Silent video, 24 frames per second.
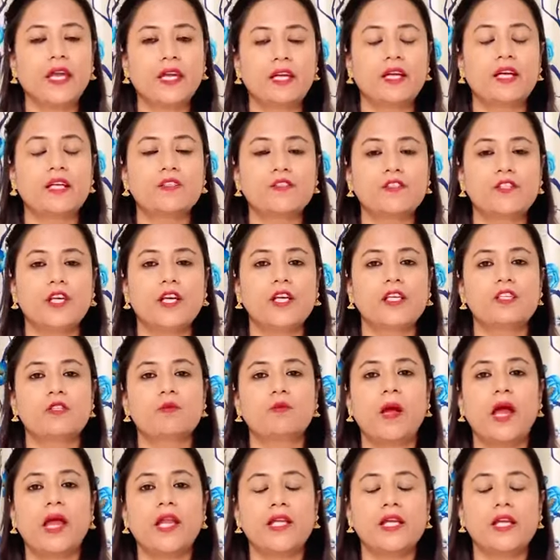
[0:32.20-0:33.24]
एक अच्छे
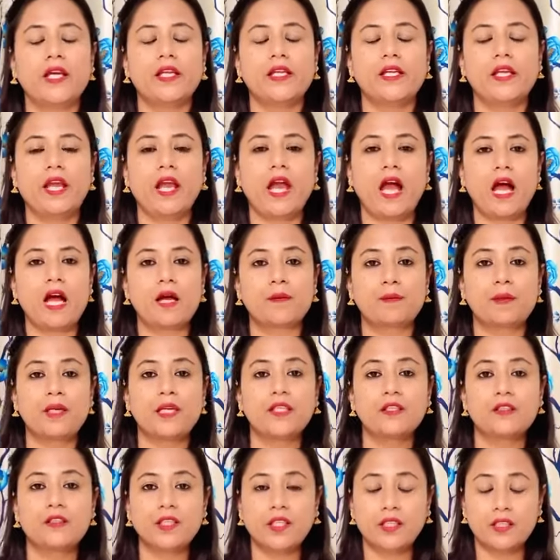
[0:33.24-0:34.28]
स्माइल के लिए आपकी
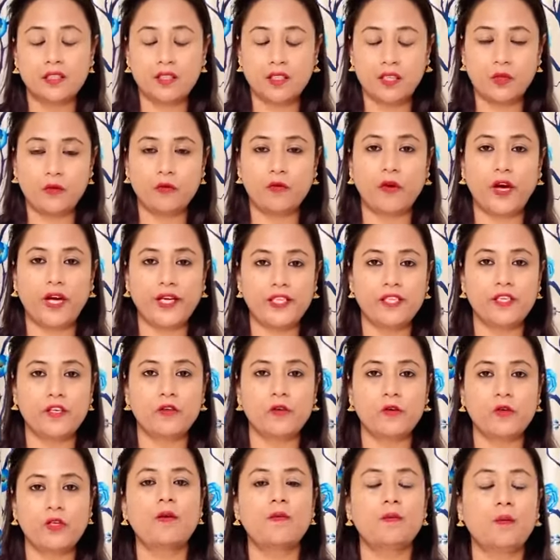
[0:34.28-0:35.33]
तिथ की वाइटन
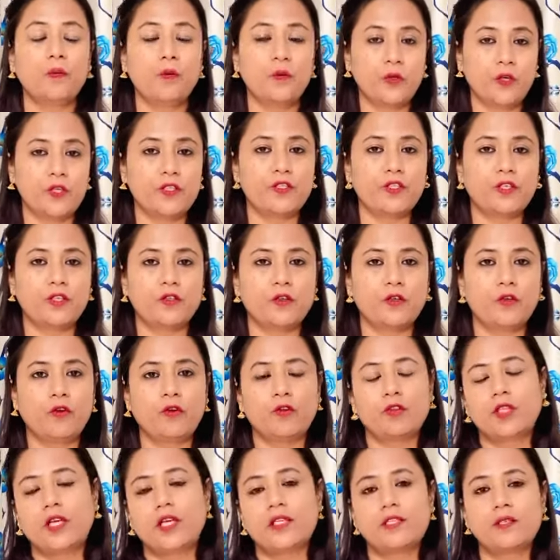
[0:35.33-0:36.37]
होना बहुत जरूरी
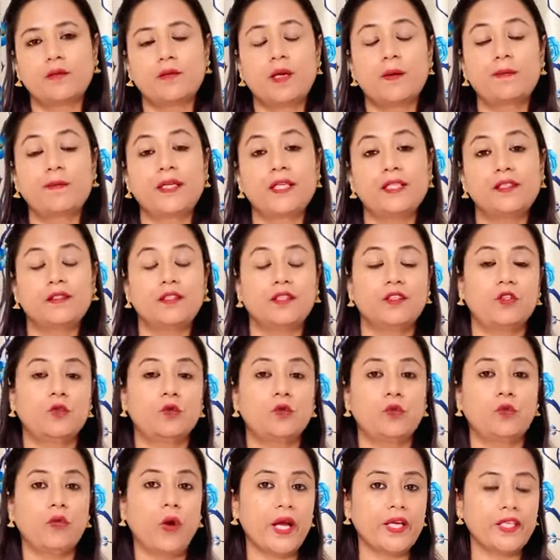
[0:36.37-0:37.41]
होता है जब आपकी तिथ
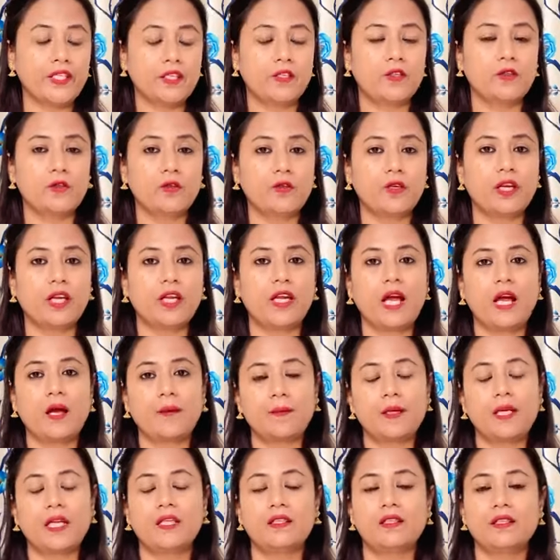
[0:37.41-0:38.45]
वाइटन होगी
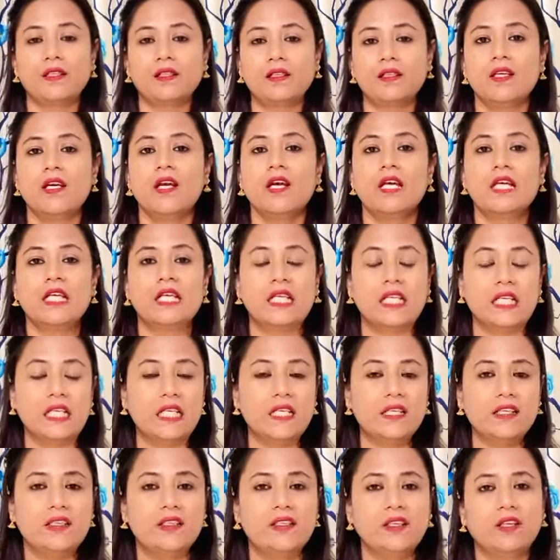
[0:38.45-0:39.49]
आपकी तिथ
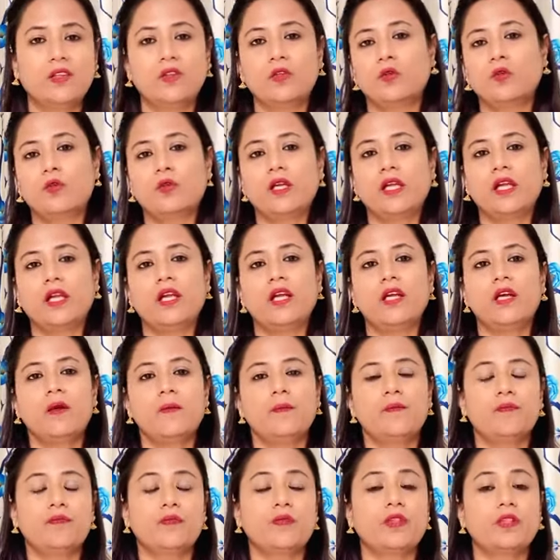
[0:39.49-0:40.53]
क्लीन टीथ होगी
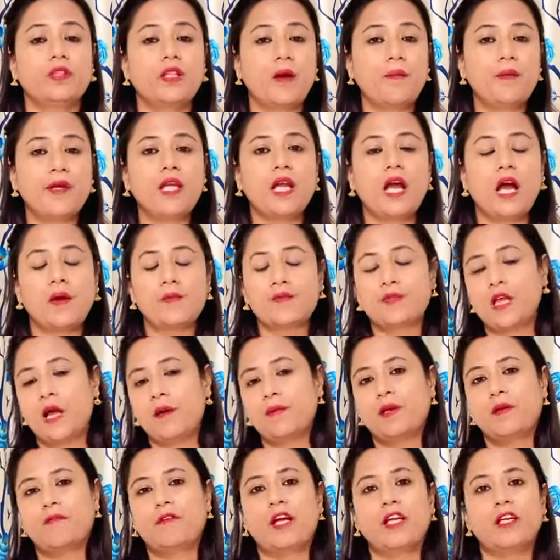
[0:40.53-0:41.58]
तभी आप
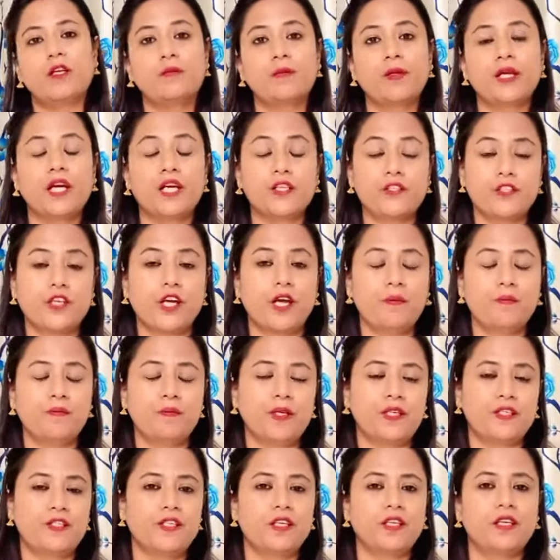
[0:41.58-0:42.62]
सामने वाले पे अच्छा
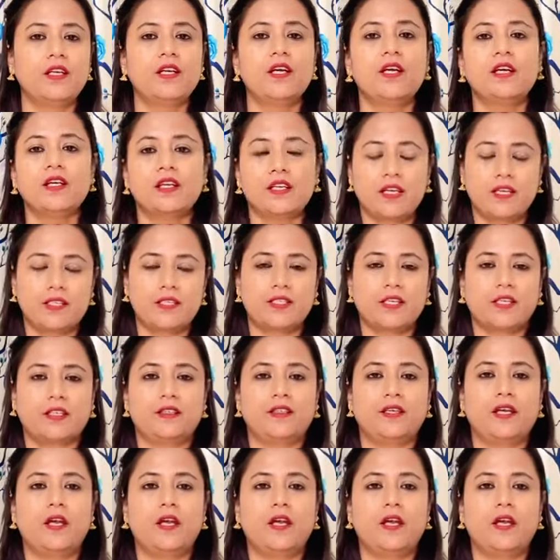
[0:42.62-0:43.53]
इम्प्रेशन कर सकते